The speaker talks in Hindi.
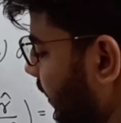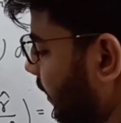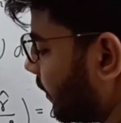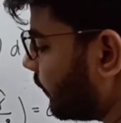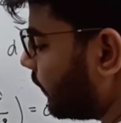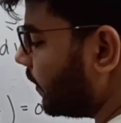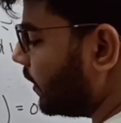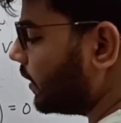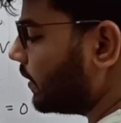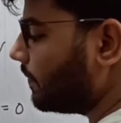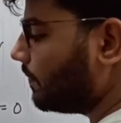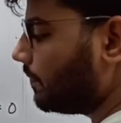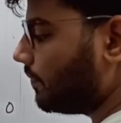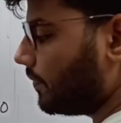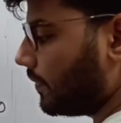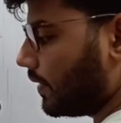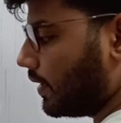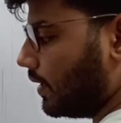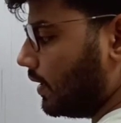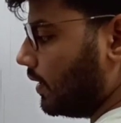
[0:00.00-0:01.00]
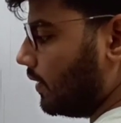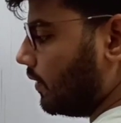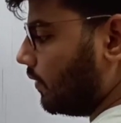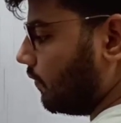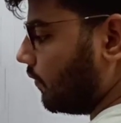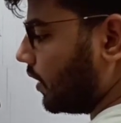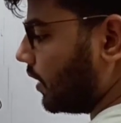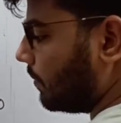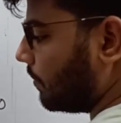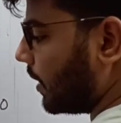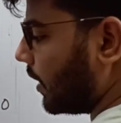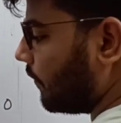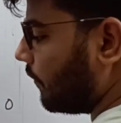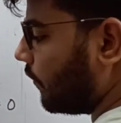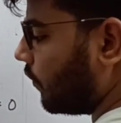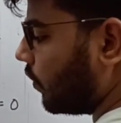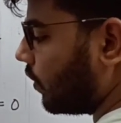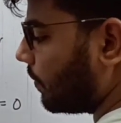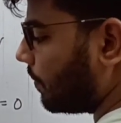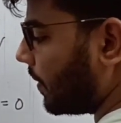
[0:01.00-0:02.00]
इलेक्ट्रिक फील्ड वन बाई
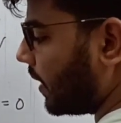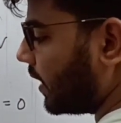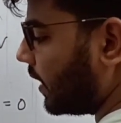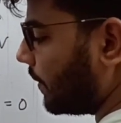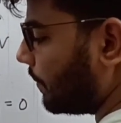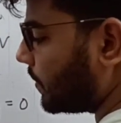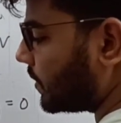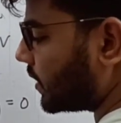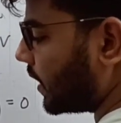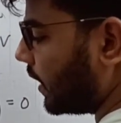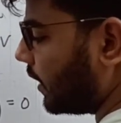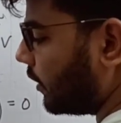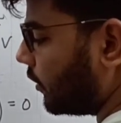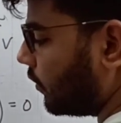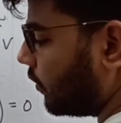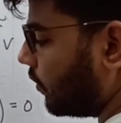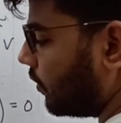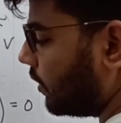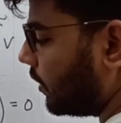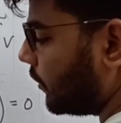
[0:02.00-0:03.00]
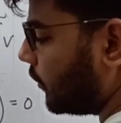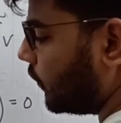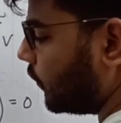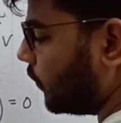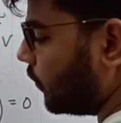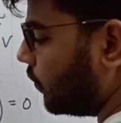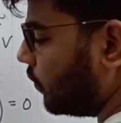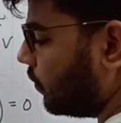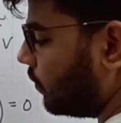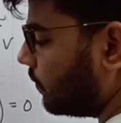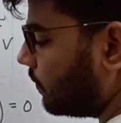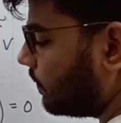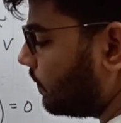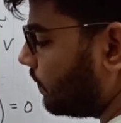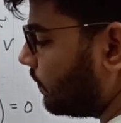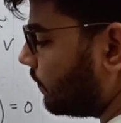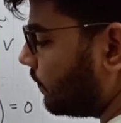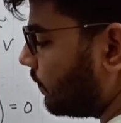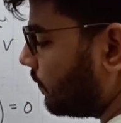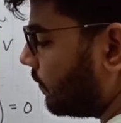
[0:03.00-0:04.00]
फोर पाई एपसाइलन नोट क्यू
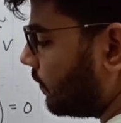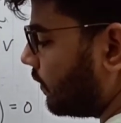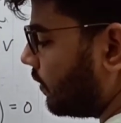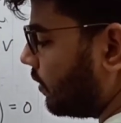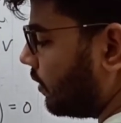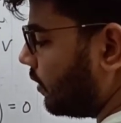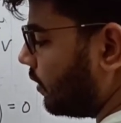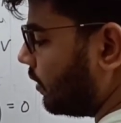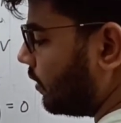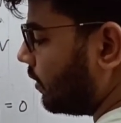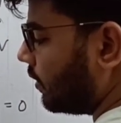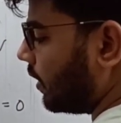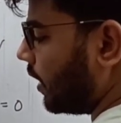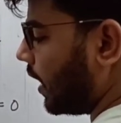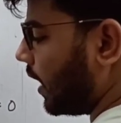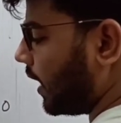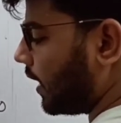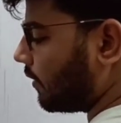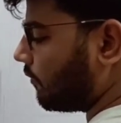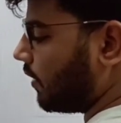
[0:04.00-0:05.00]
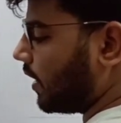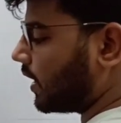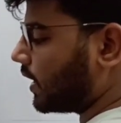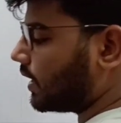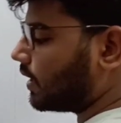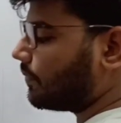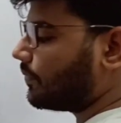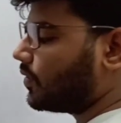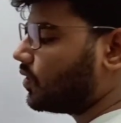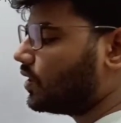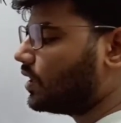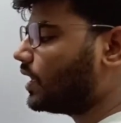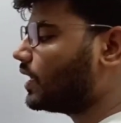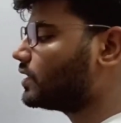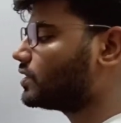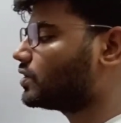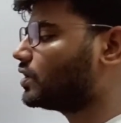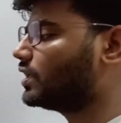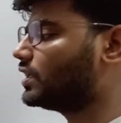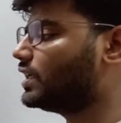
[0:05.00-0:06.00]
आर वैक्टर अपॉन
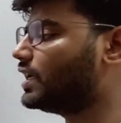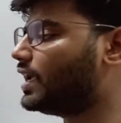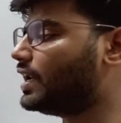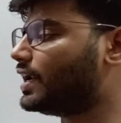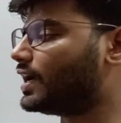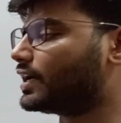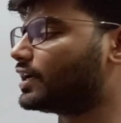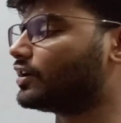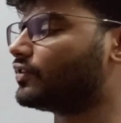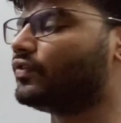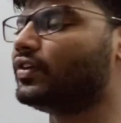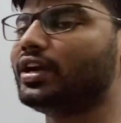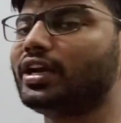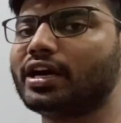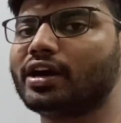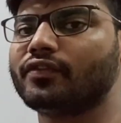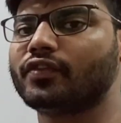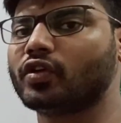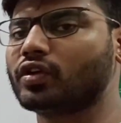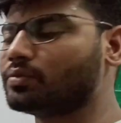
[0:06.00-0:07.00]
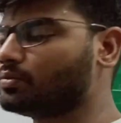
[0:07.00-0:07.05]
आर स्क्वायर ये इलेक्ट्रिक फील्ड का